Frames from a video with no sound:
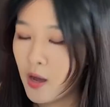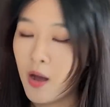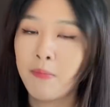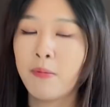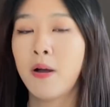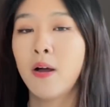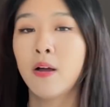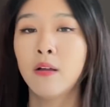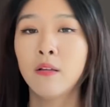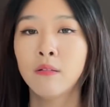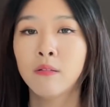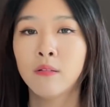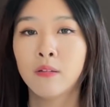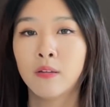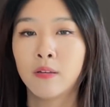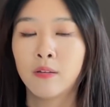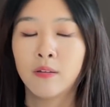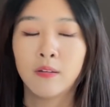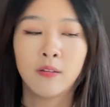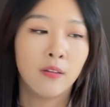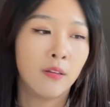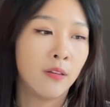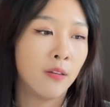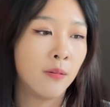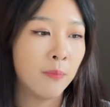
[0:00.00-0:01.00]
好吧，
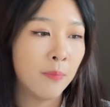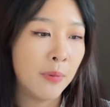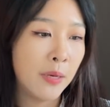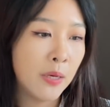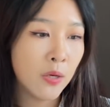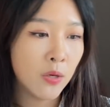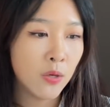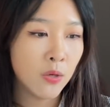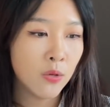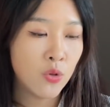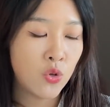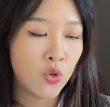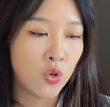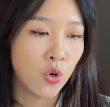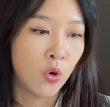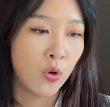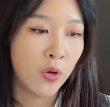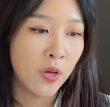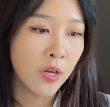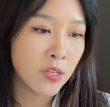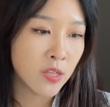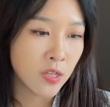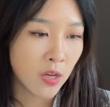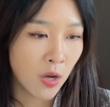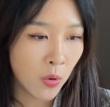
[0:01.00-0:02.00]
没有酒
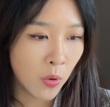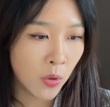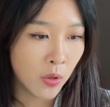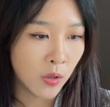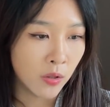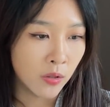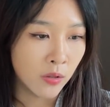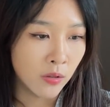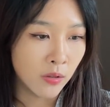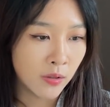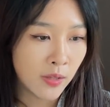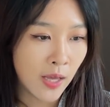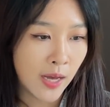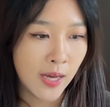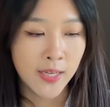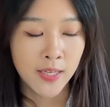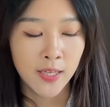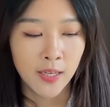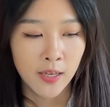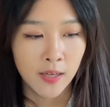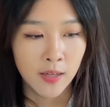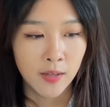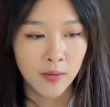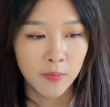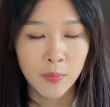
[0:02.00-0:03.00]
要找我代
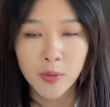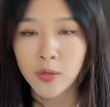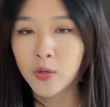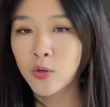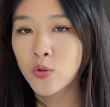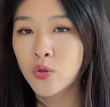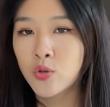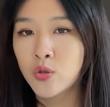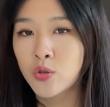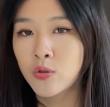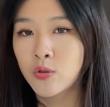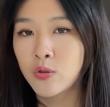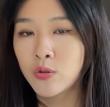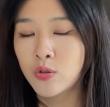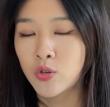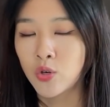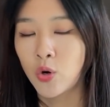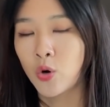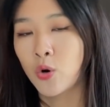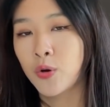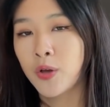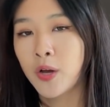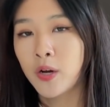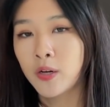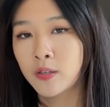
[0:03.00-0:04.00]
言，没有
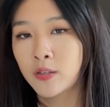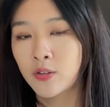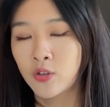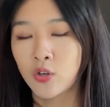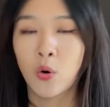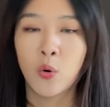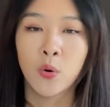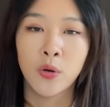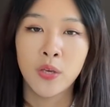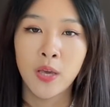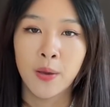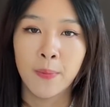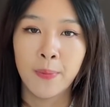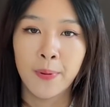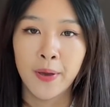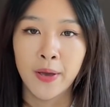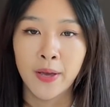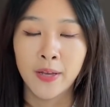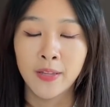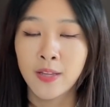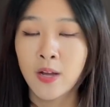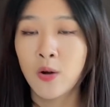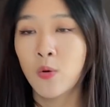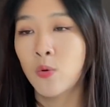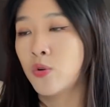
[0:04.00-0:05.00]
酒要找我业
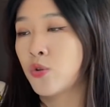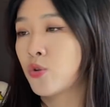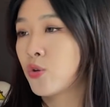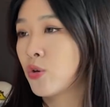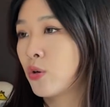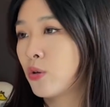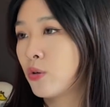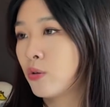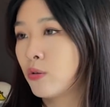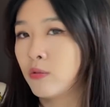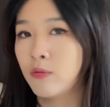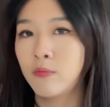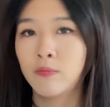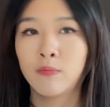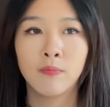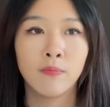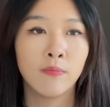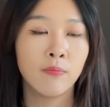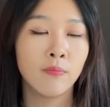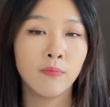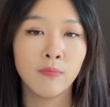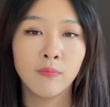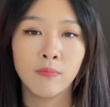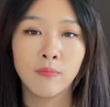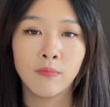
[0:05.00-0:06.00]
配，那我就
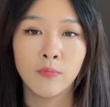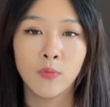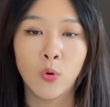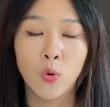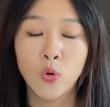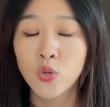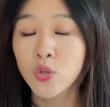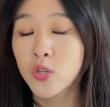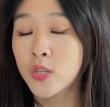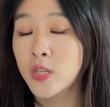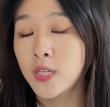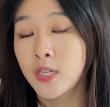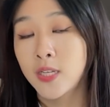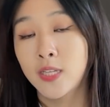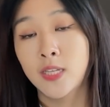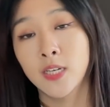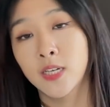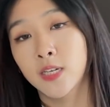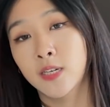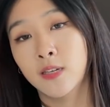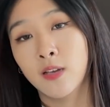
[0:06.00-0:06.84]
自己介